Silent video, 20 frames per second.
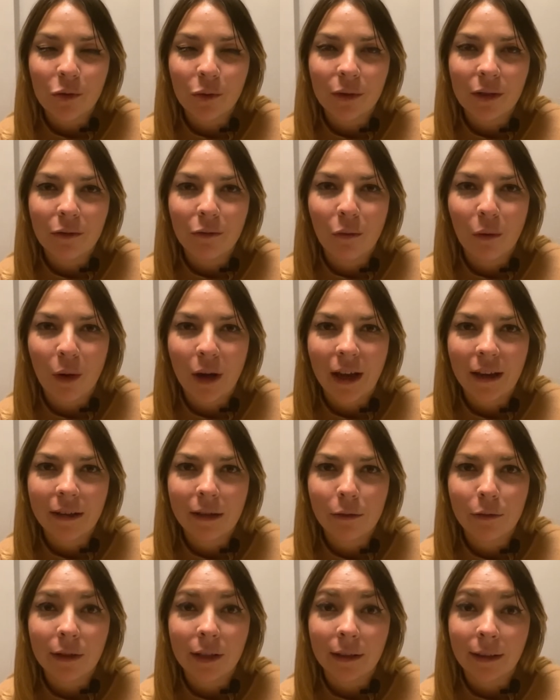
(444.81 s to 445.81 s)
Donc si vous
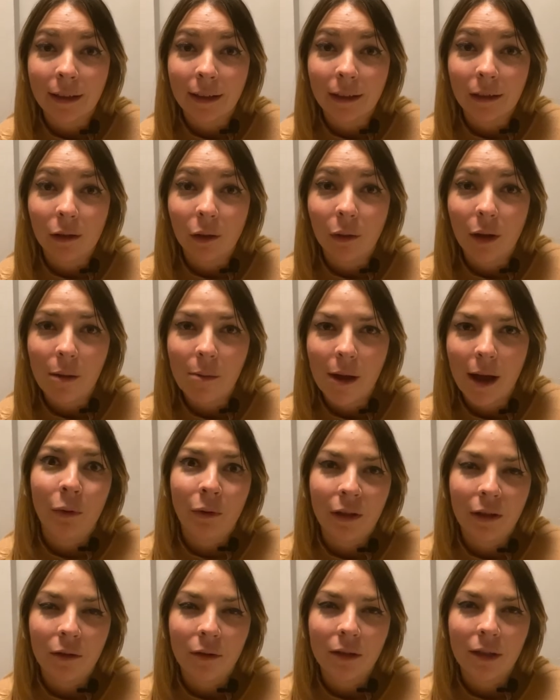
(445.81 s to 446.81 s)
regardez que vous êtes rédacteur web,
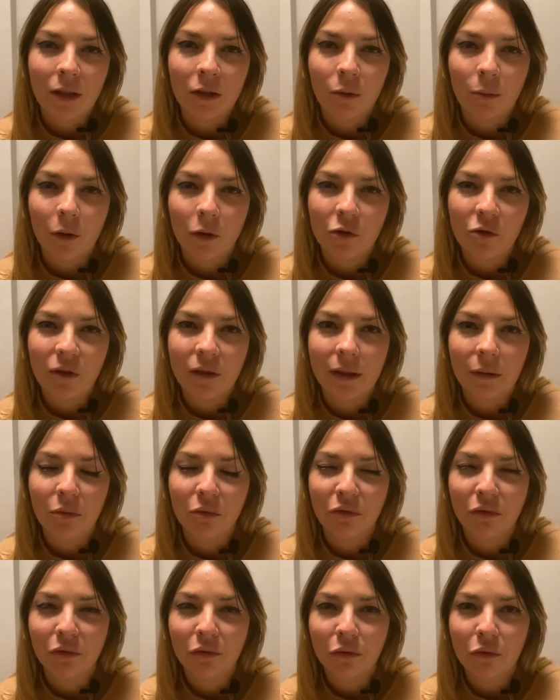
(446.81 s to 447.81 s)
peut-être que c'est une opportunité
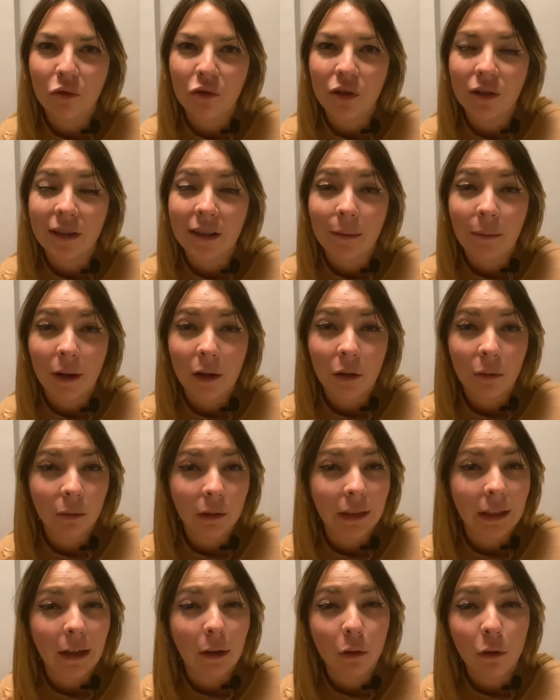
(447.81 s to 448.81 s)
pour vous. Je ne sais pas comment
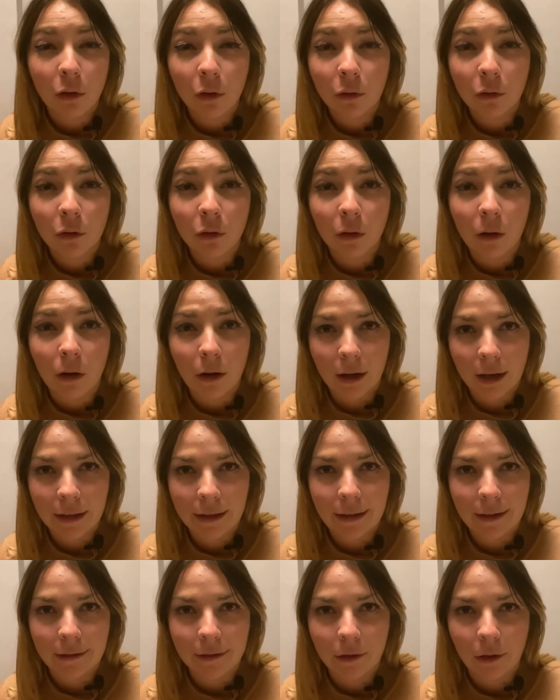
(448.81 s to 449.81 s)
ils recrutent leurs
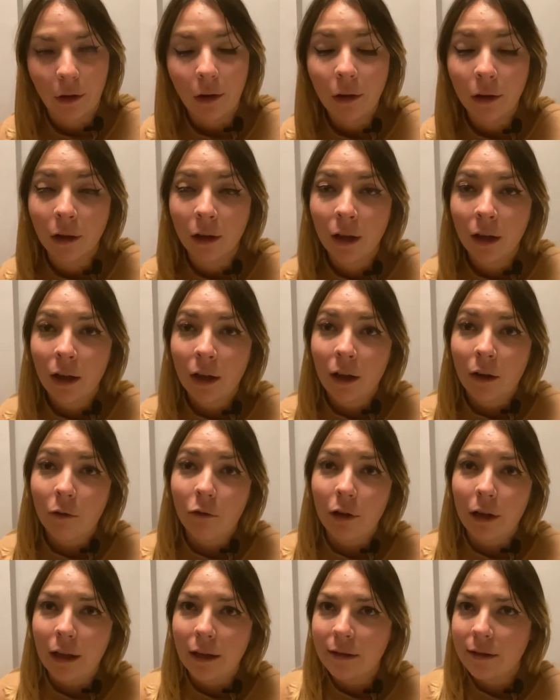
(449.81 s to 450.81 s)
rédacteurs.
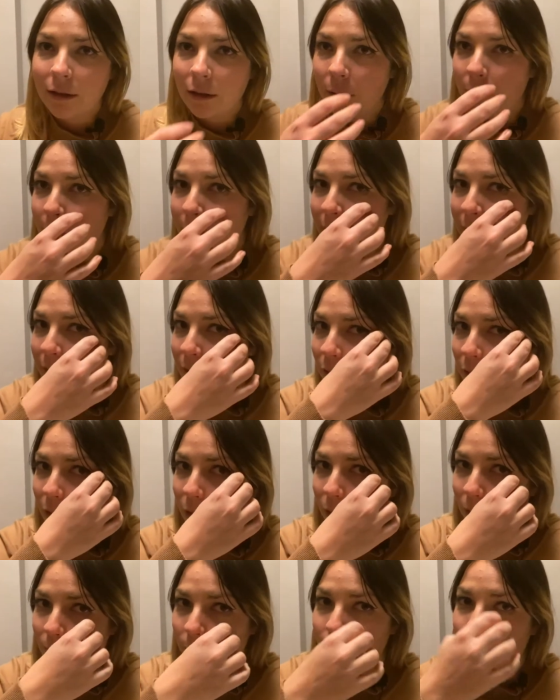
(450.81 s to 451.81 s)
Voilà, c'est une piste.
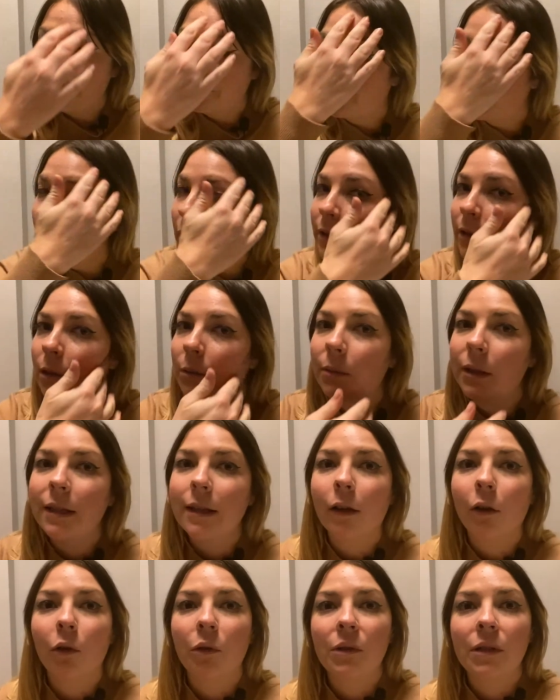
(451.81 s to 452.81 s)
c'est une piste
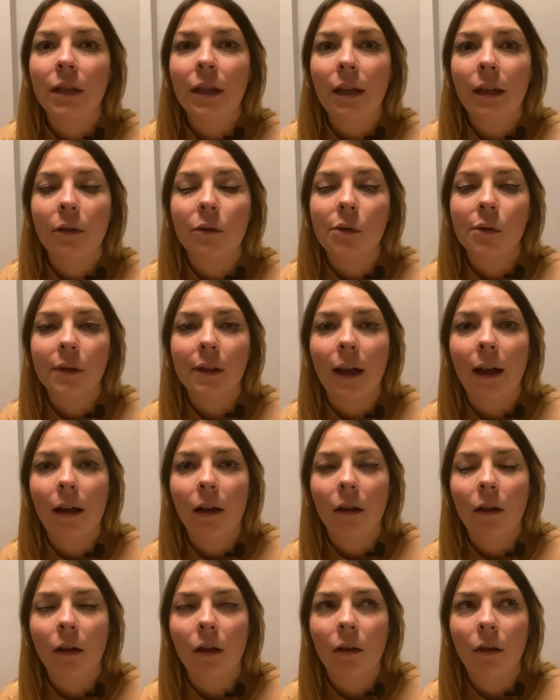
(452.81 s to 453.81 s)
à creuser et ce
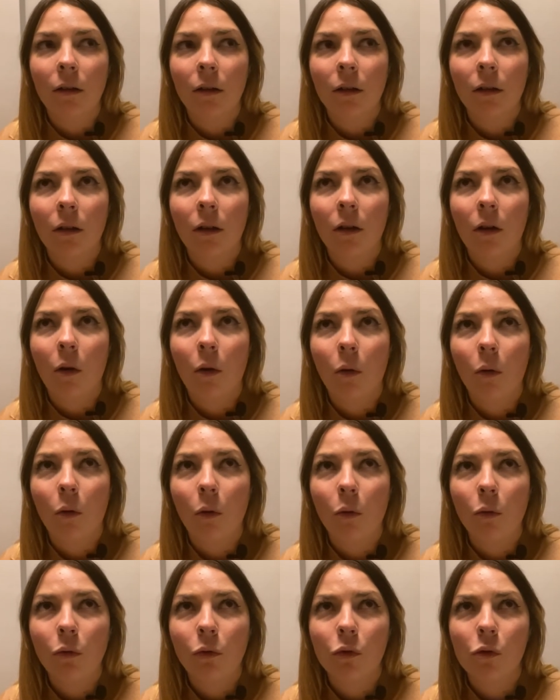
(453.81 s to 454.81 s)
sera en
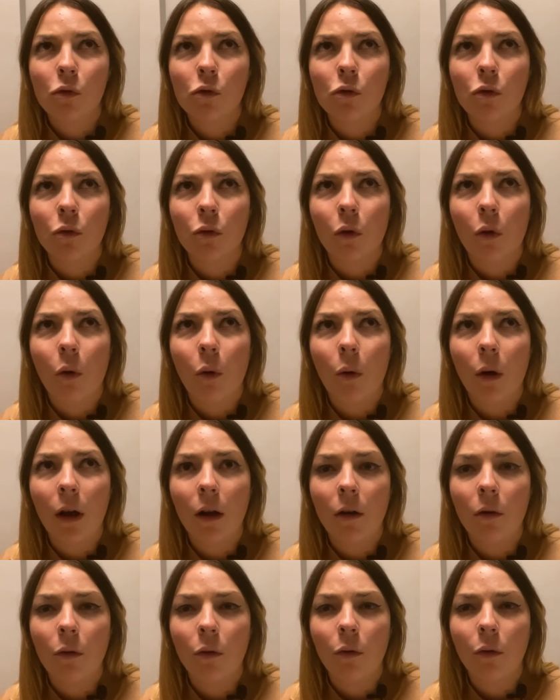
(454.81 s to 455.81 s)
route, je
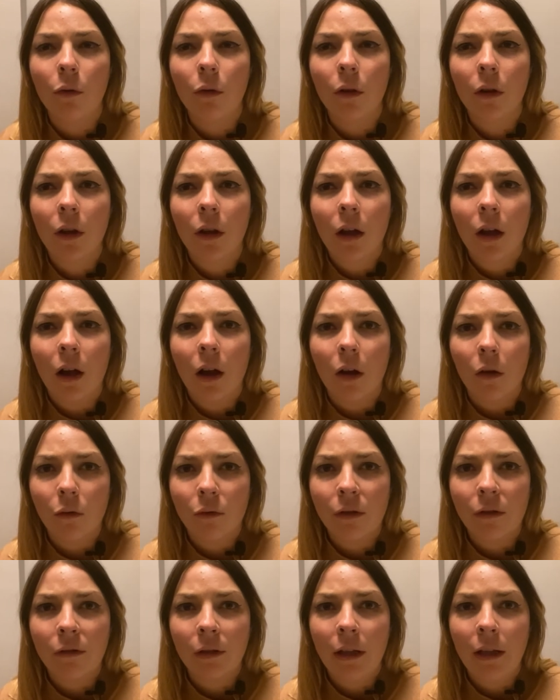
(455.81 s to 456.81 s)
crois, le, en
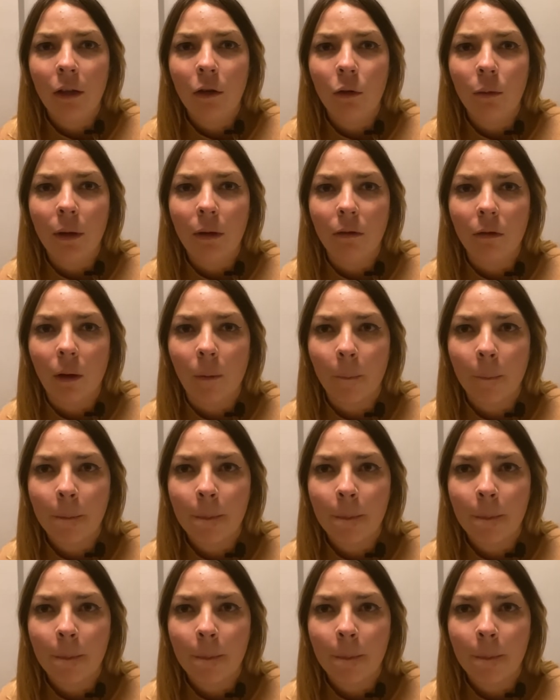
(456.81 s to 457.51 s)
février 2020.